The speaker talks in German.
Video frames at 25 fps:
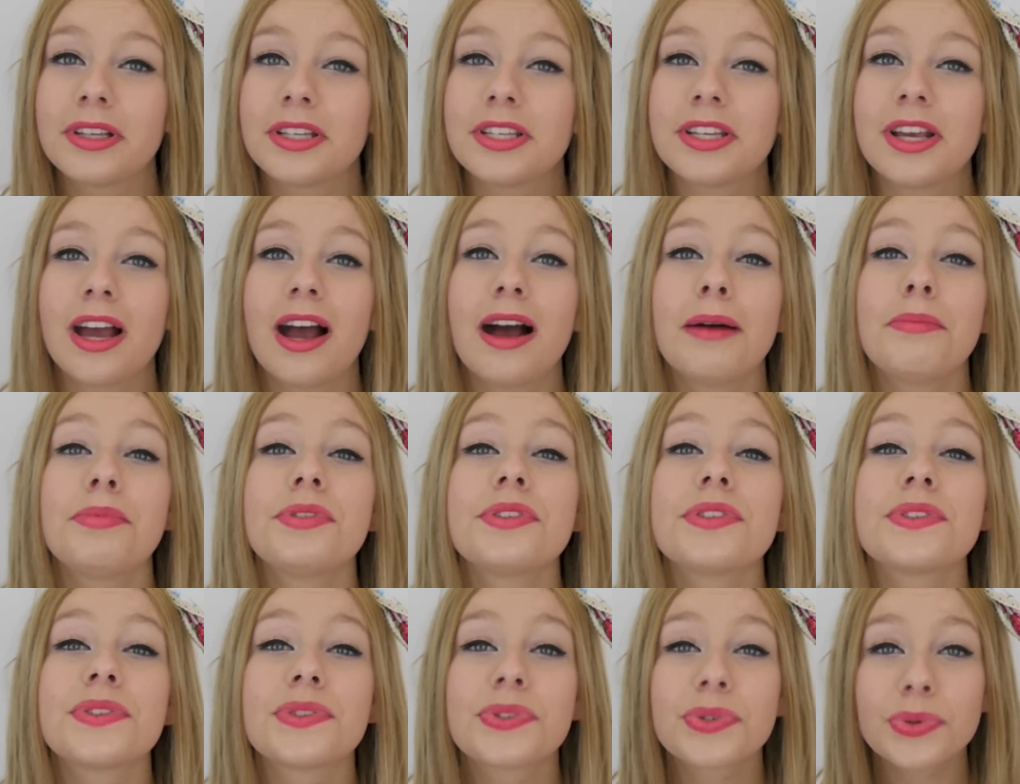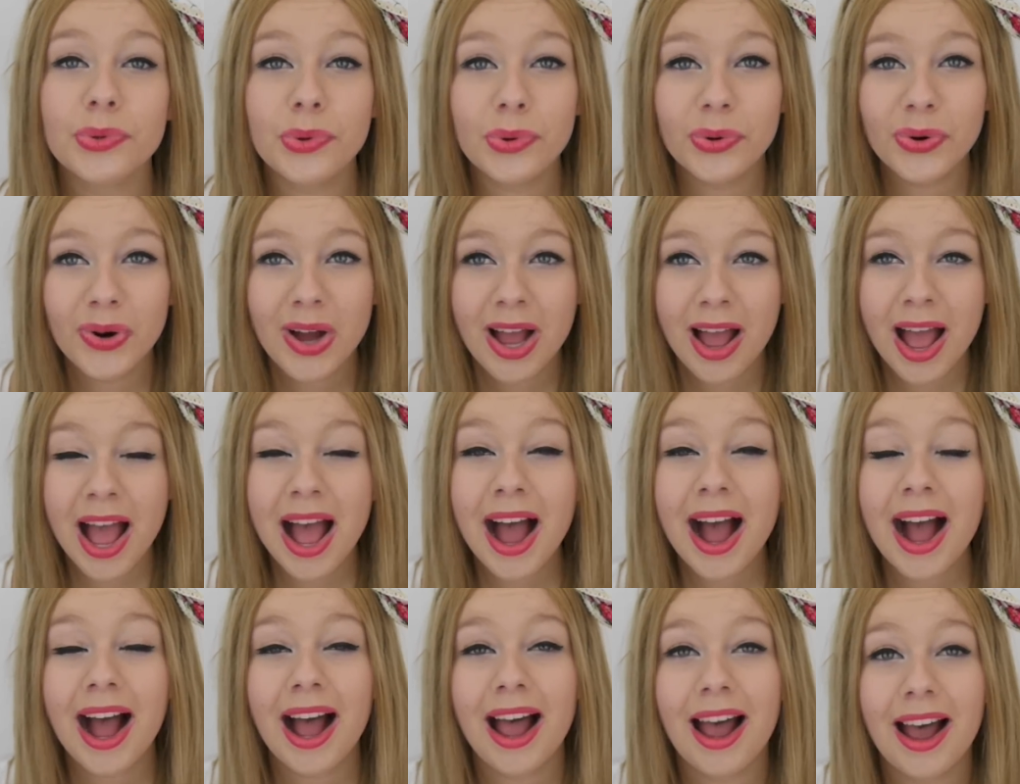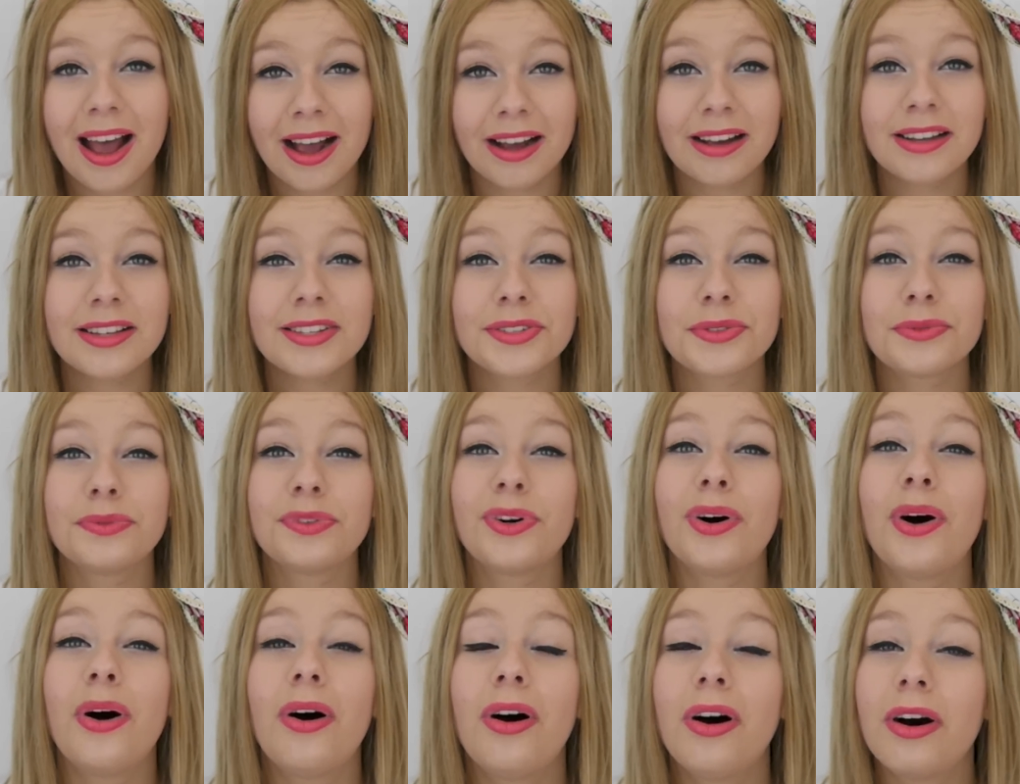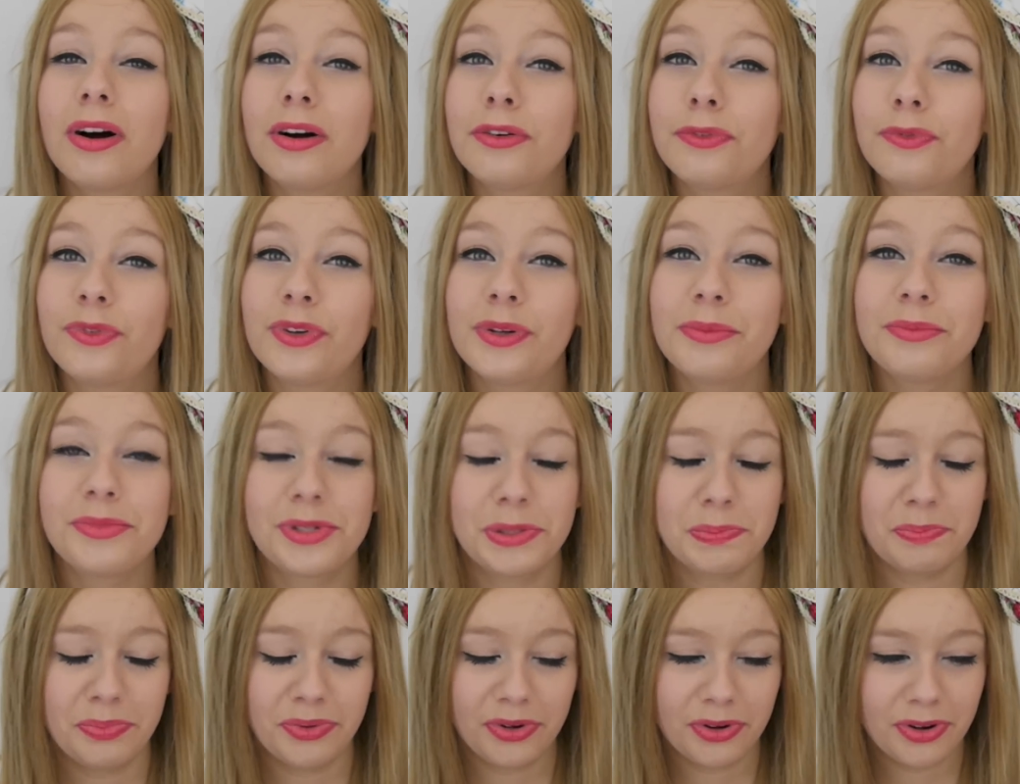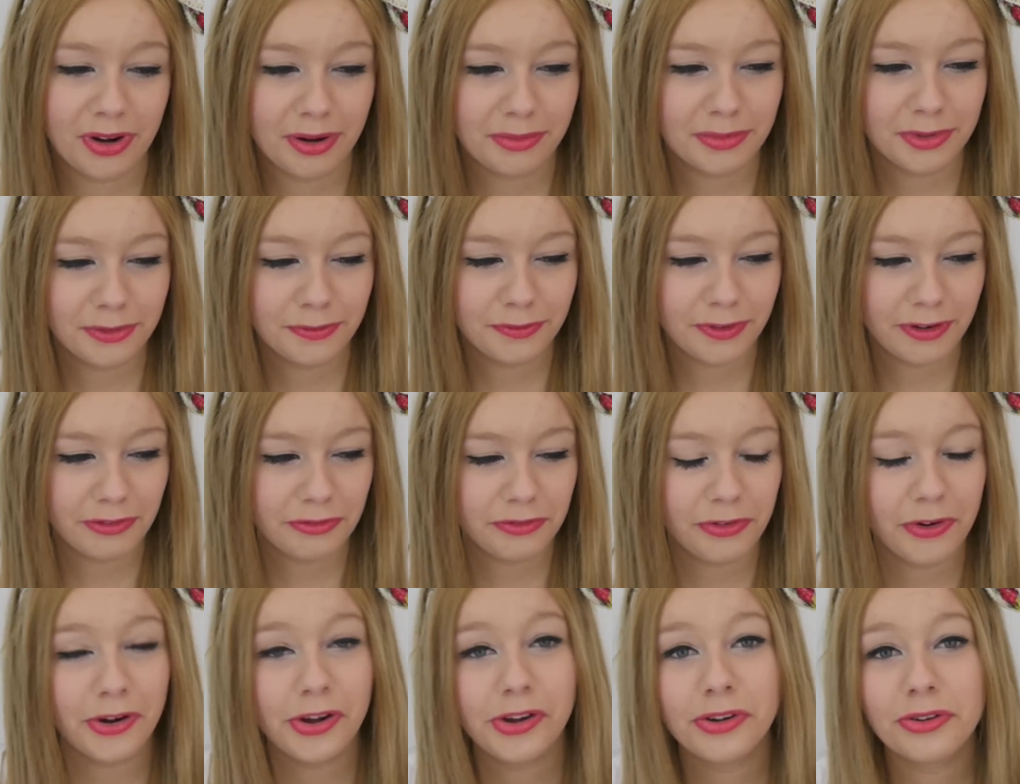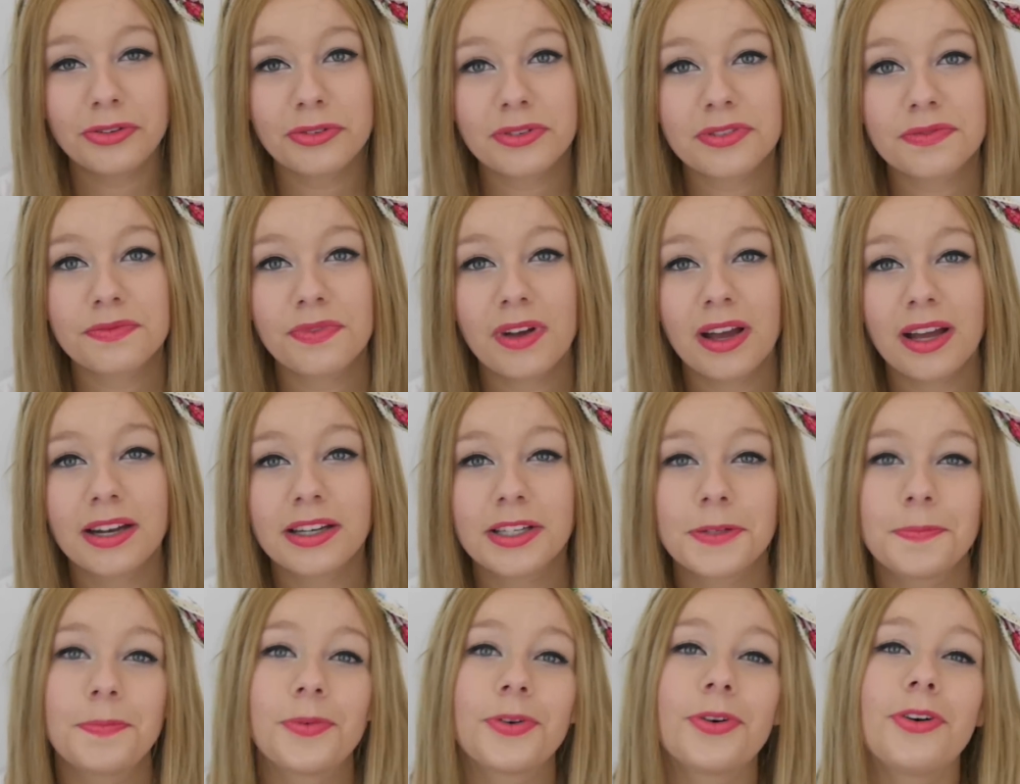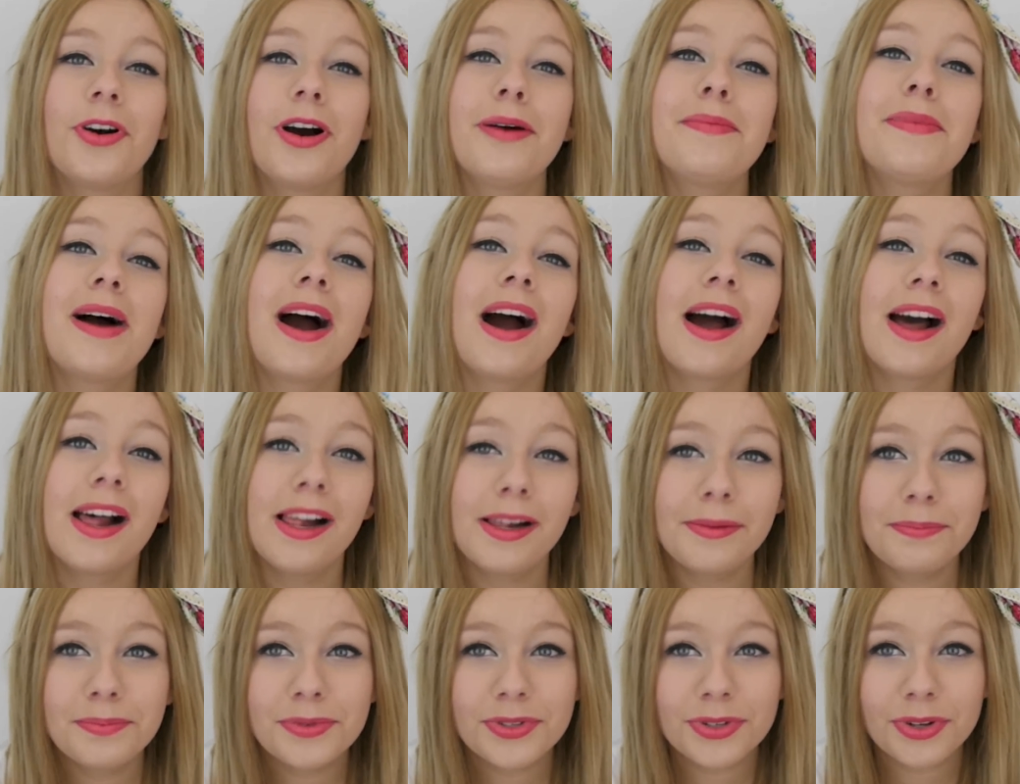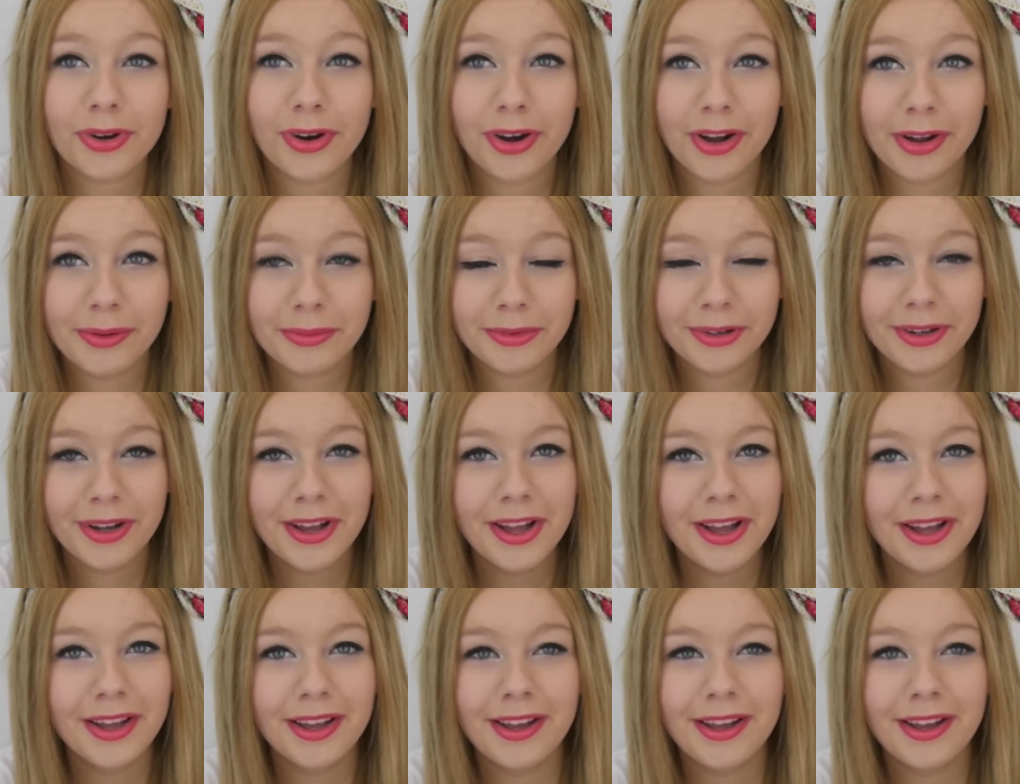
Ich habe so Angst vor Horrorfilmen. Ich bekomme Verfolgungswahn, ich bekomme Albträume.